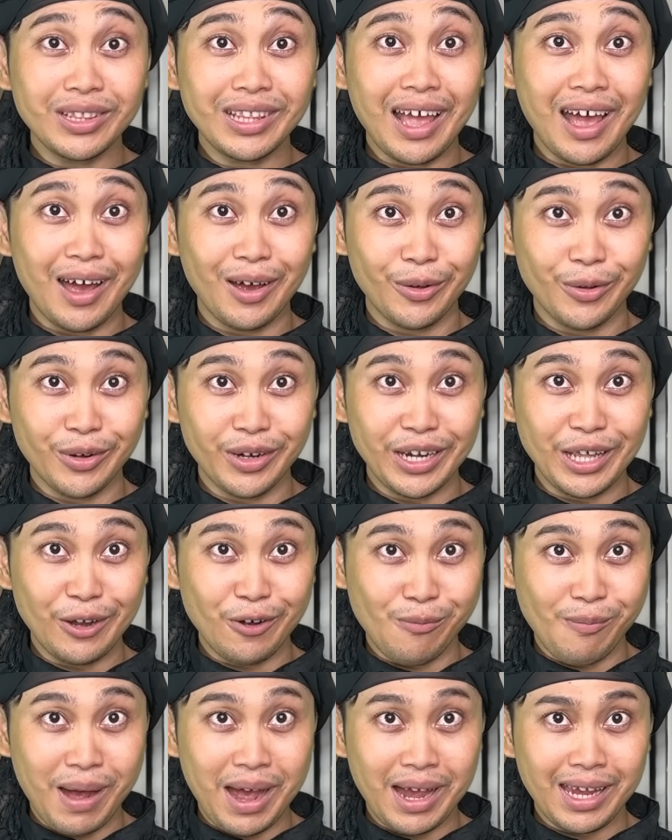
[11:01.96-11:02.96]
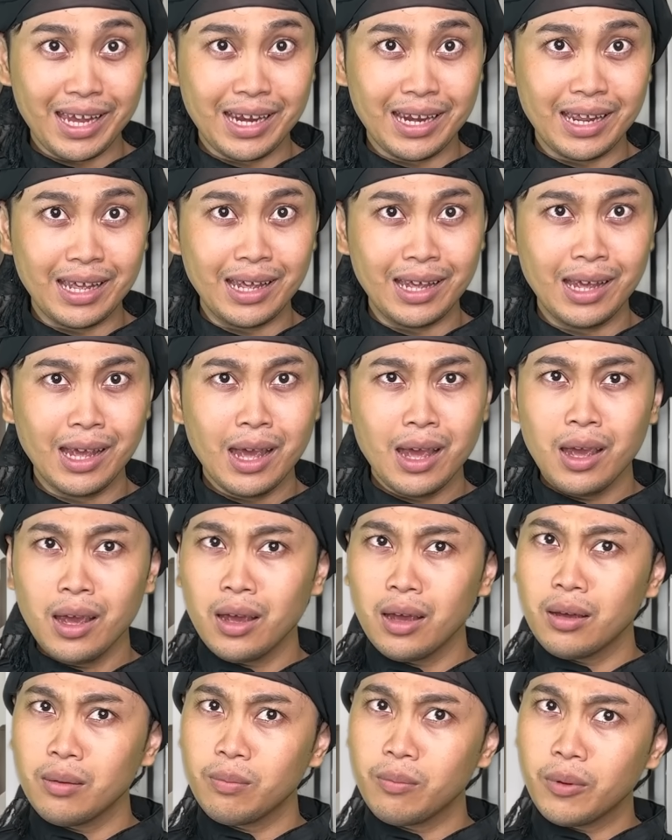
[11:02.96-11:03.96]
tahun di rumah ini.
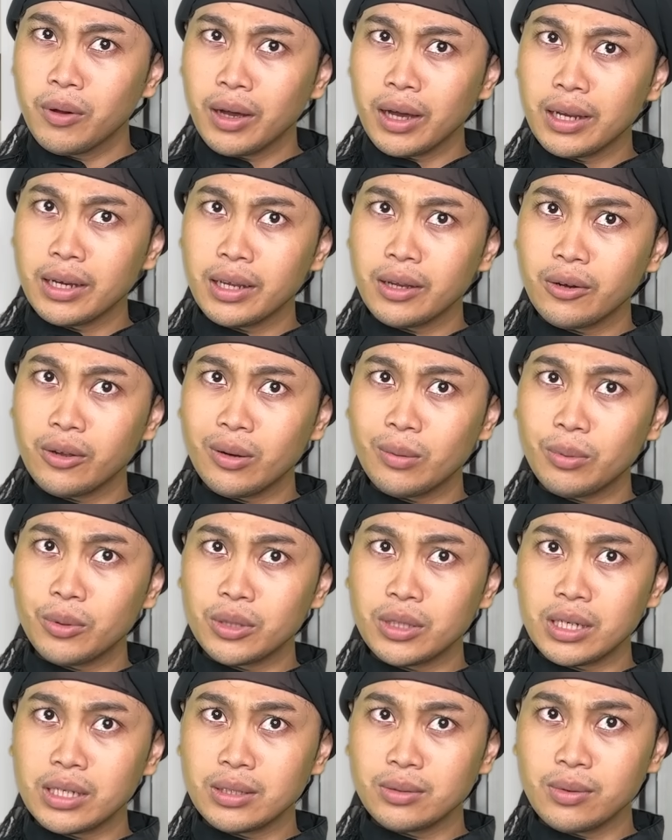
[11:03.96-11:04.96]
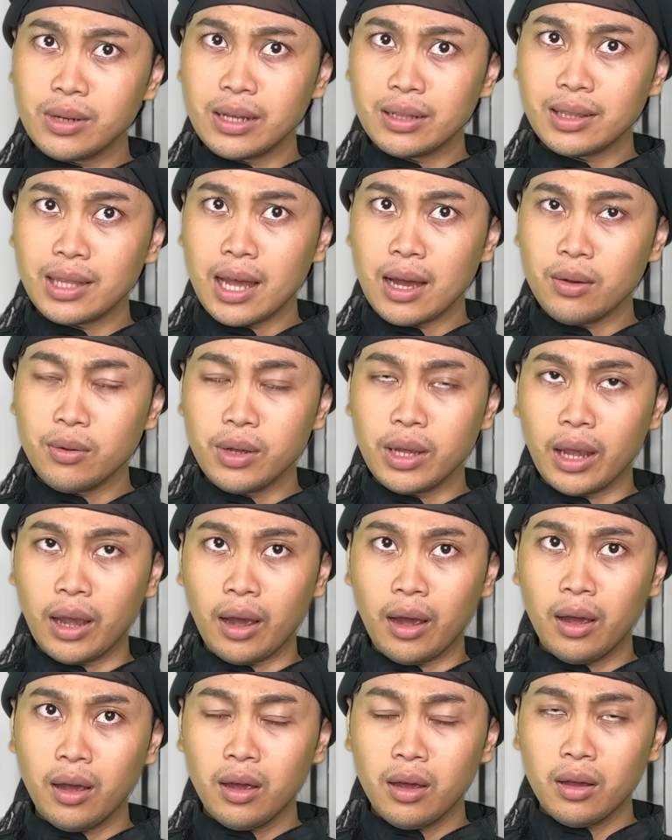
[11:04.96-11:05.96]
Bukannya Non Putri sudah tahu ya?
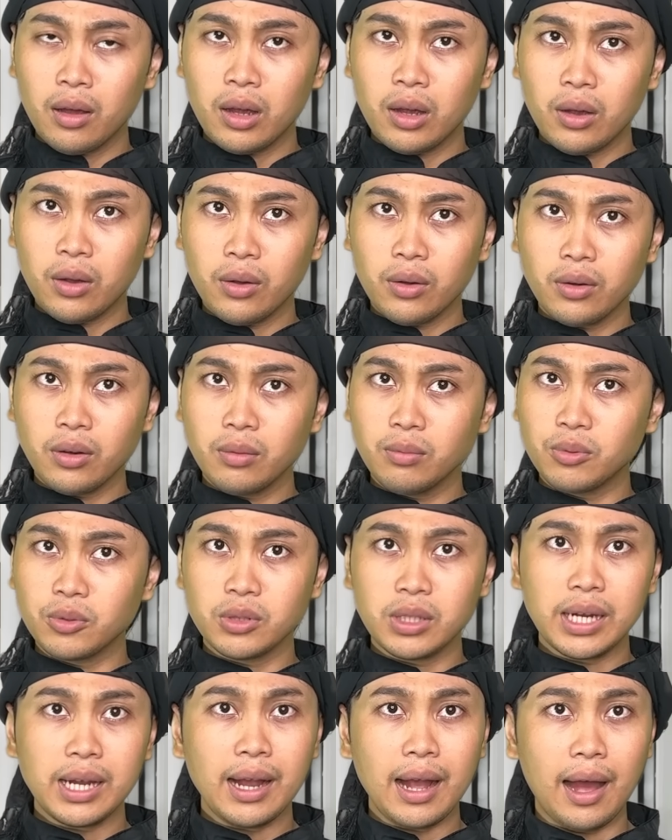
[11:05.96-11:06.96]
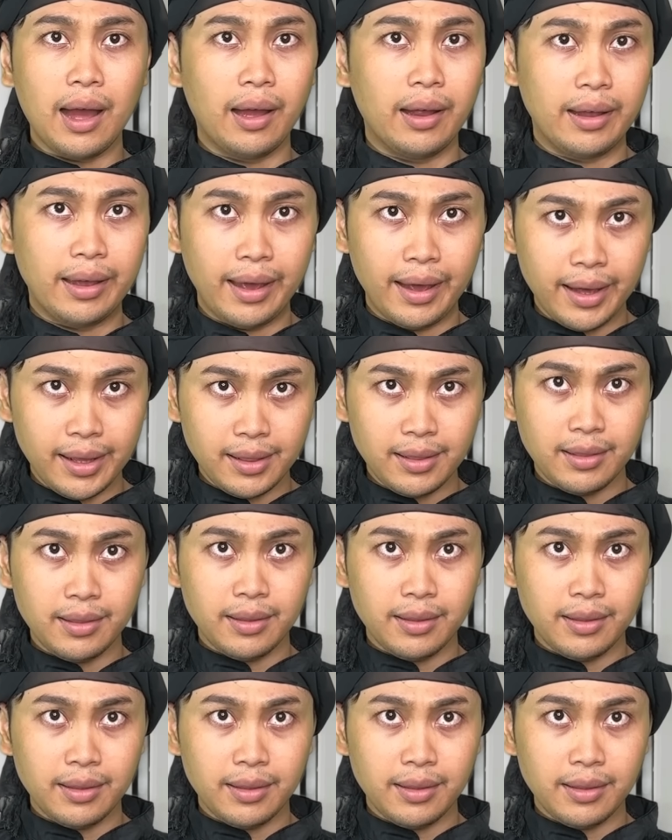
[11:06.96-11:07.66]
Kok Non Putri kaget?